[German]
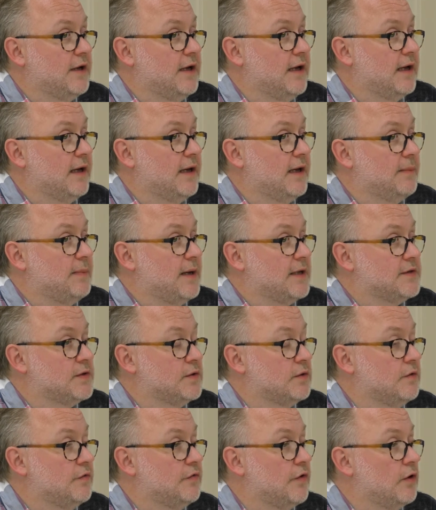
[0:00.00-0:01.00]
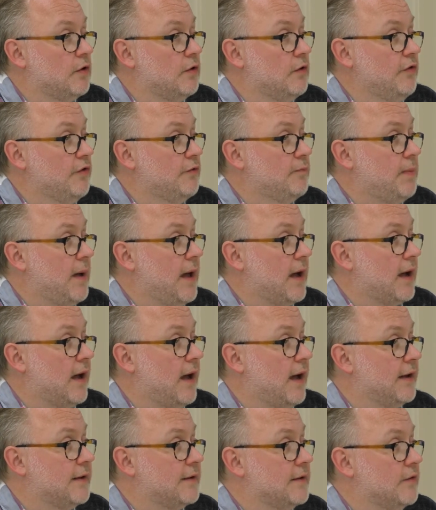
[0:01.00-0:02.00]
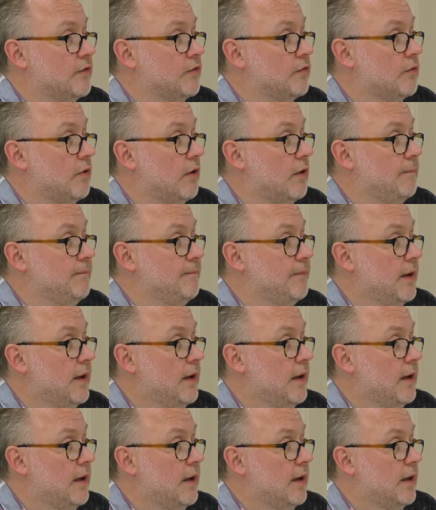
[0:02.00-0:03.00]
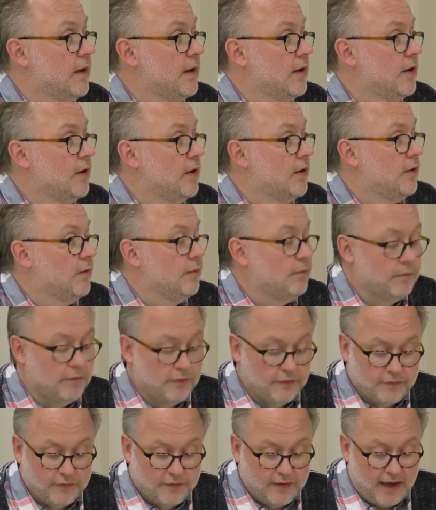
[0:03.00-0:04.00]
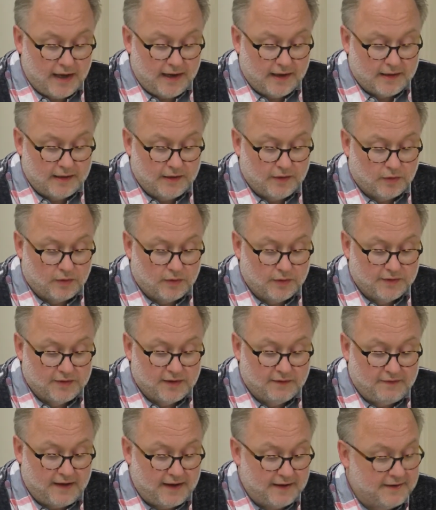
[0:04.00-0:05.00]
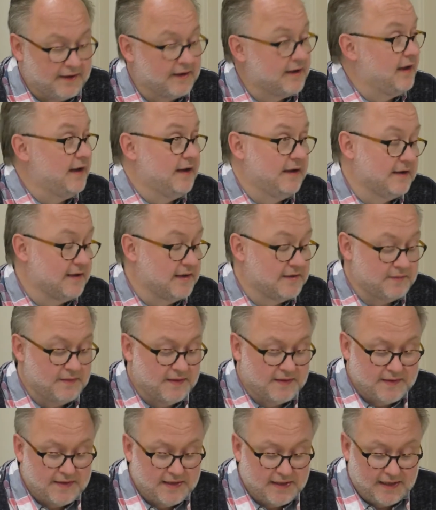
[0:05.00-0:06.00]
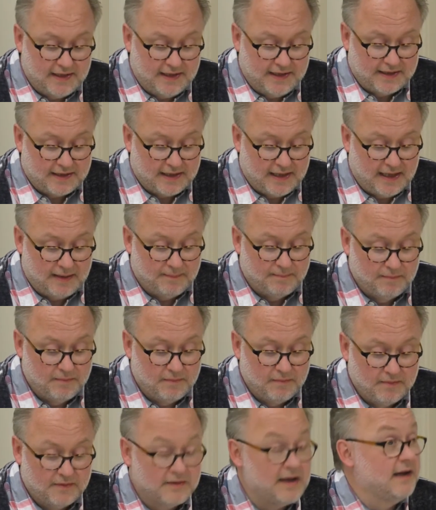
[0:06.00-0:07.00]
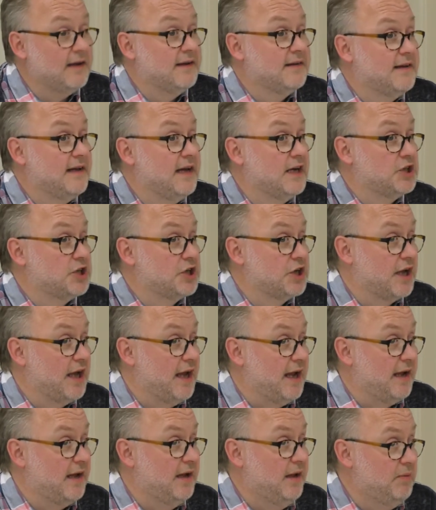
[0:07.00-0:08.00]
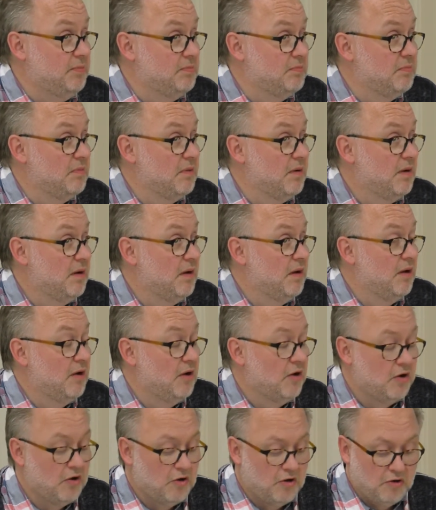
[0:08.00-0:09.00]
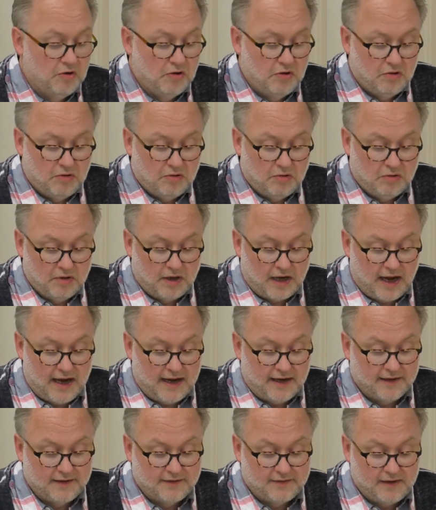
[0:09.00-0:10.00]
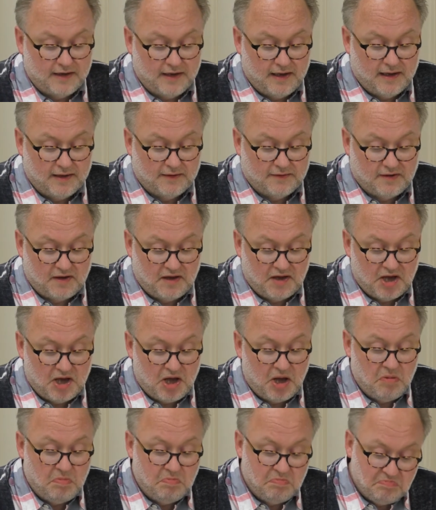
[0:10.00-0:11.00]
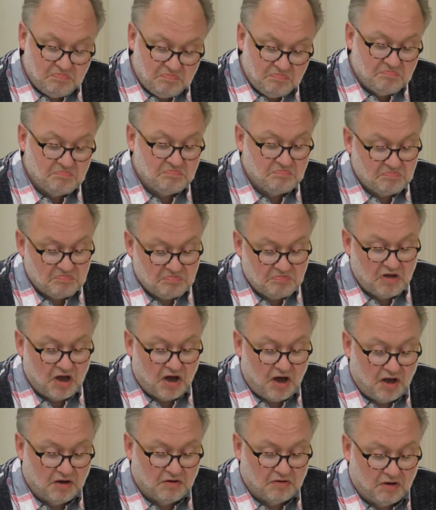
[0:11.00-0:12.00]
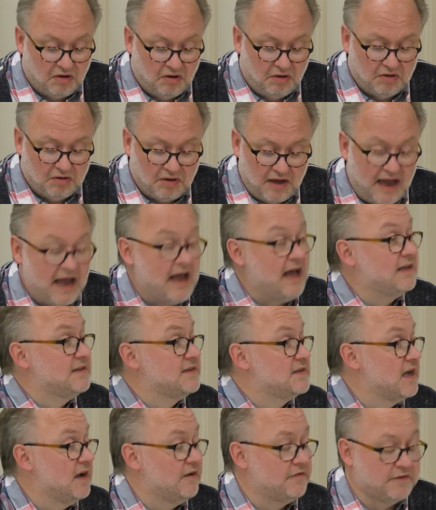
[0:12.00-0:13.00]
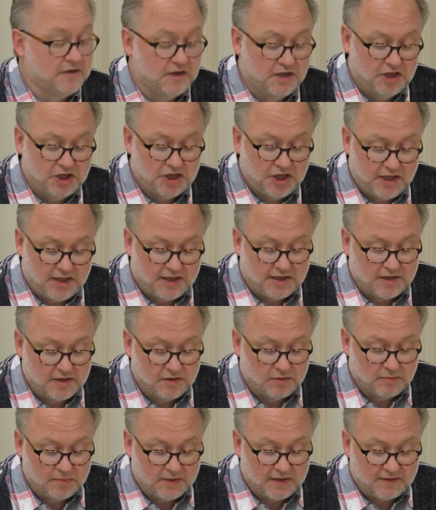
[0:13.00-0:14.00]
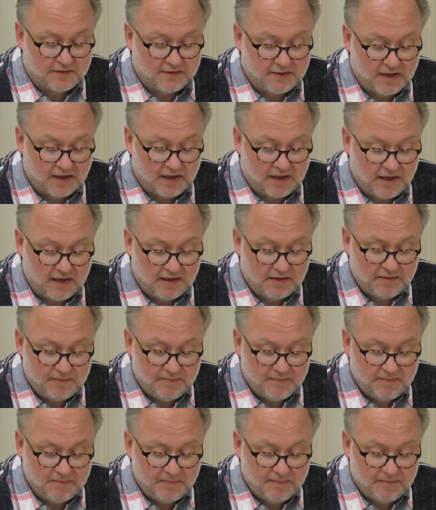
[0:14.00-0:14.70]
die Legitimation von Lustbarkeiten zu kommen, müssen Sie ja etliche Häuser weitergehen. Das wird es hier nicht geben. Das ist eine sehr strenge und eine sehr, sehr, ja doch, ernsthafte Geschichte, um die es hier geht.